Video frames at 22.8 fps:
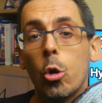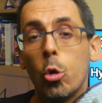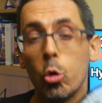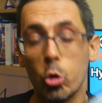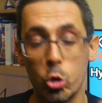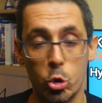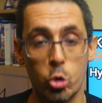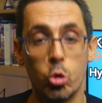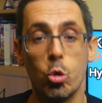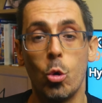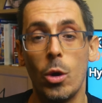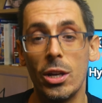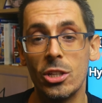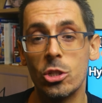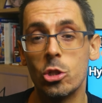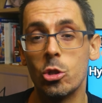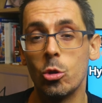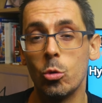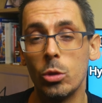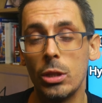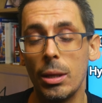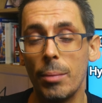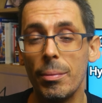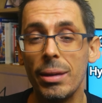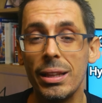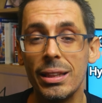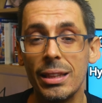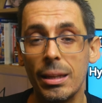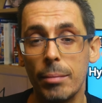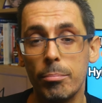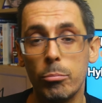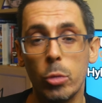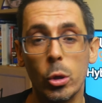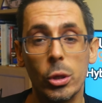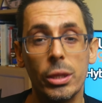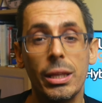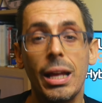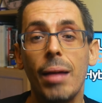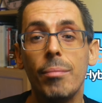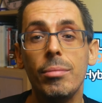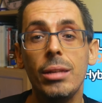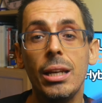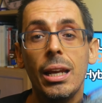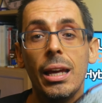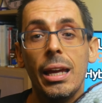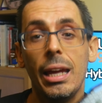costo assolutamente
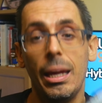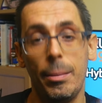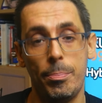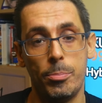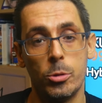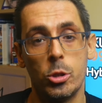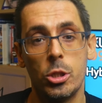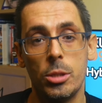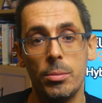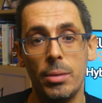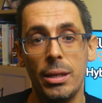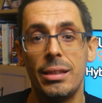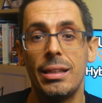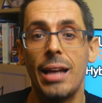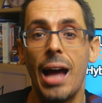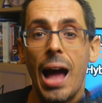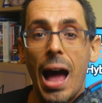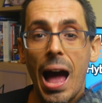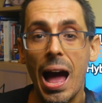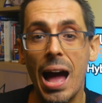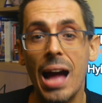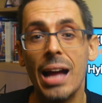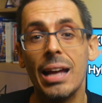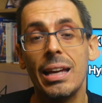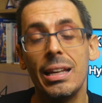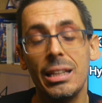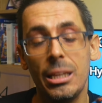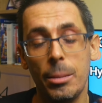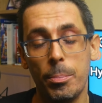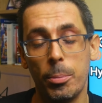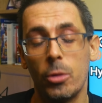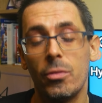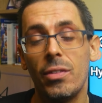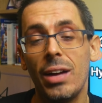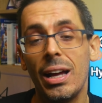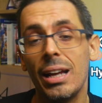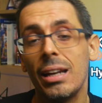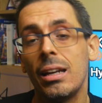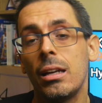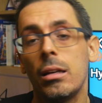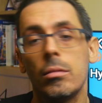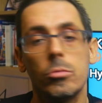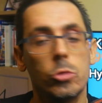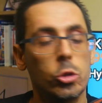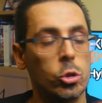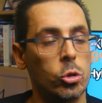abbordabile e possibilità anche di
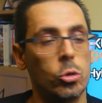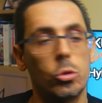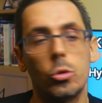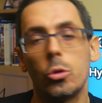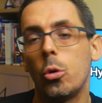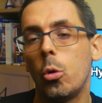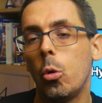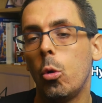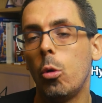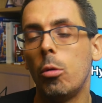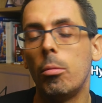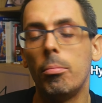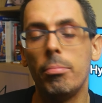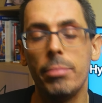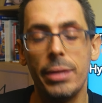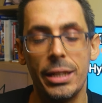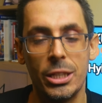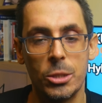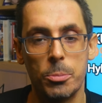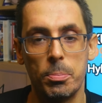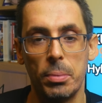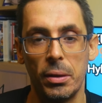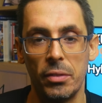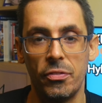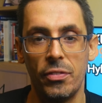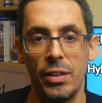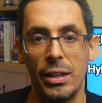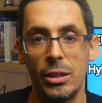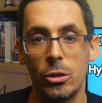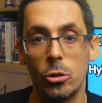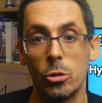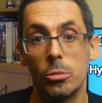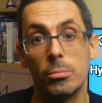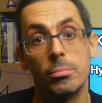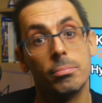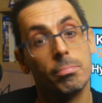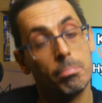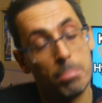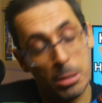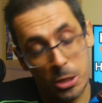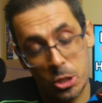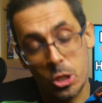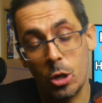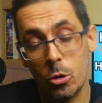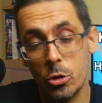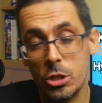provarla sono un mix perfetto. Ma
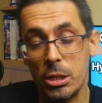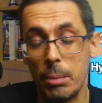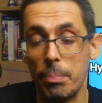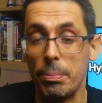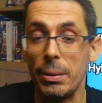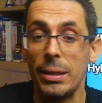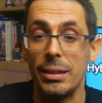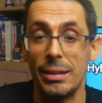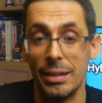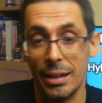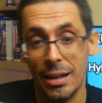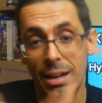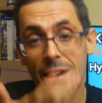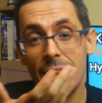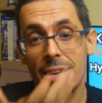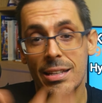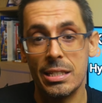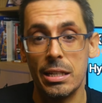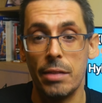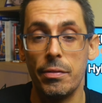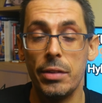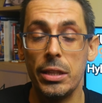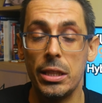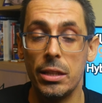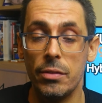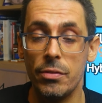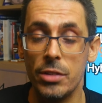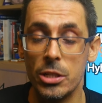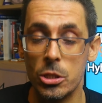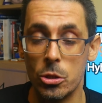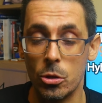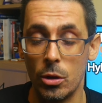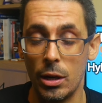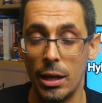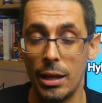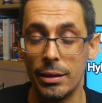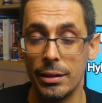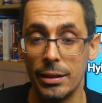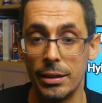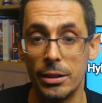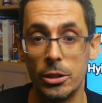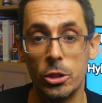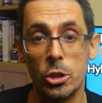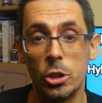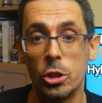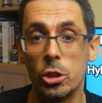già lo sapete se avete visto le altre
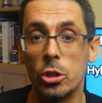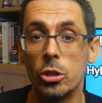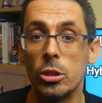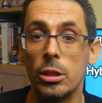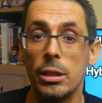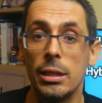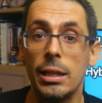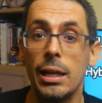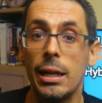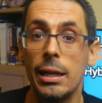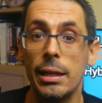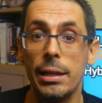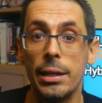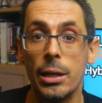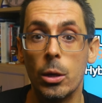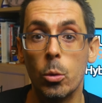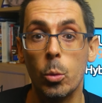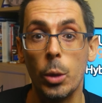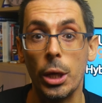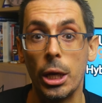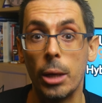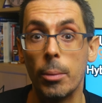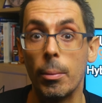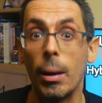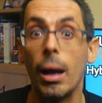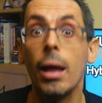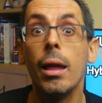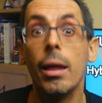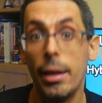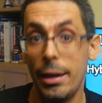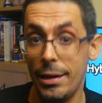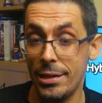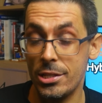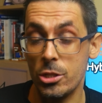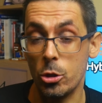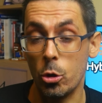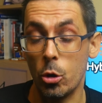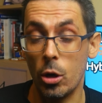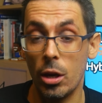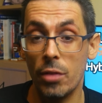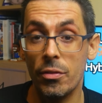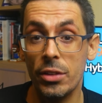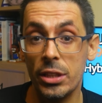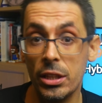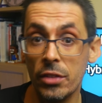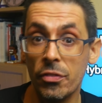recensioni della linea Quickma e se non
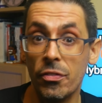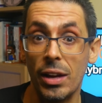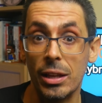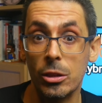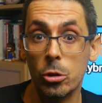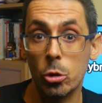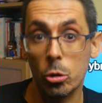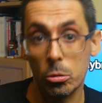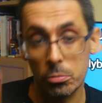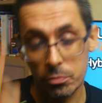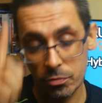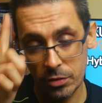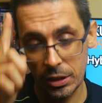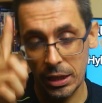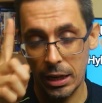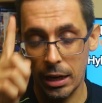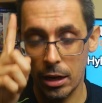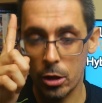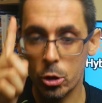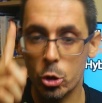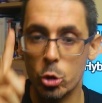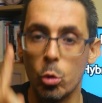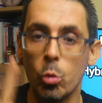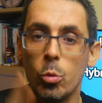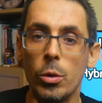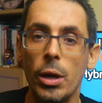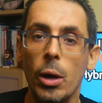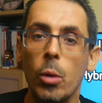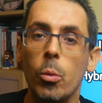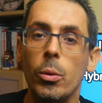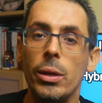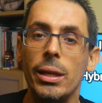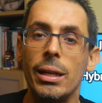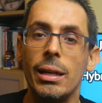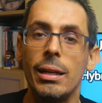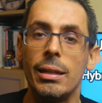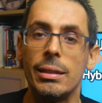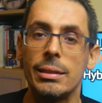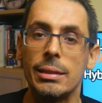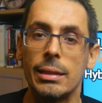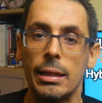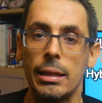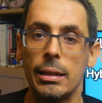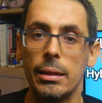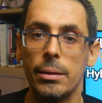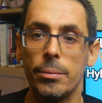l'avete fatto ve ne lascio una qui nelle
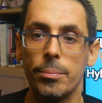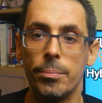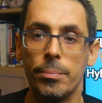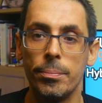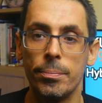schede.